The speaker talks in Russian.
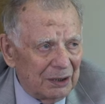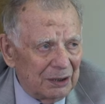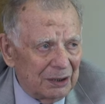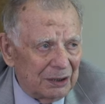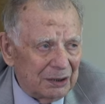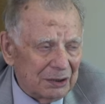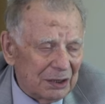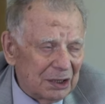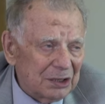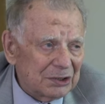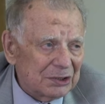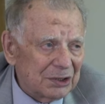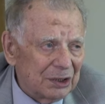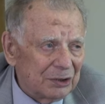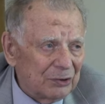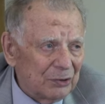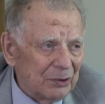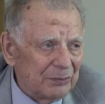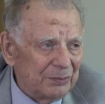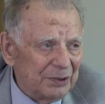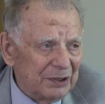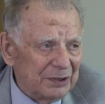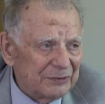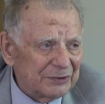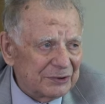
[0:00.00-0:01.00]
И наша
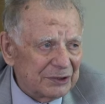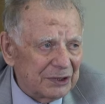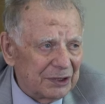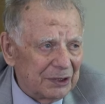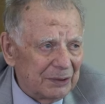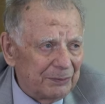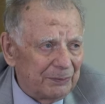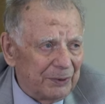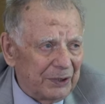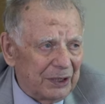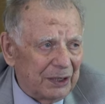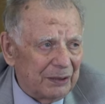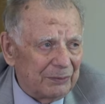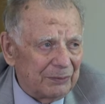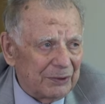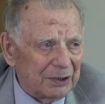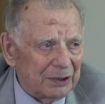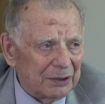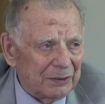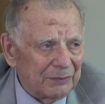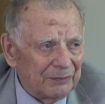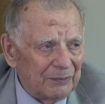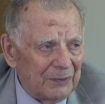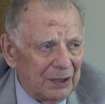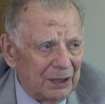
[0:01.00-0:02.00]
Нобелевская
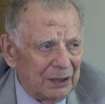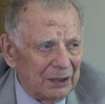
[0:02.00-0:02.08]
премия –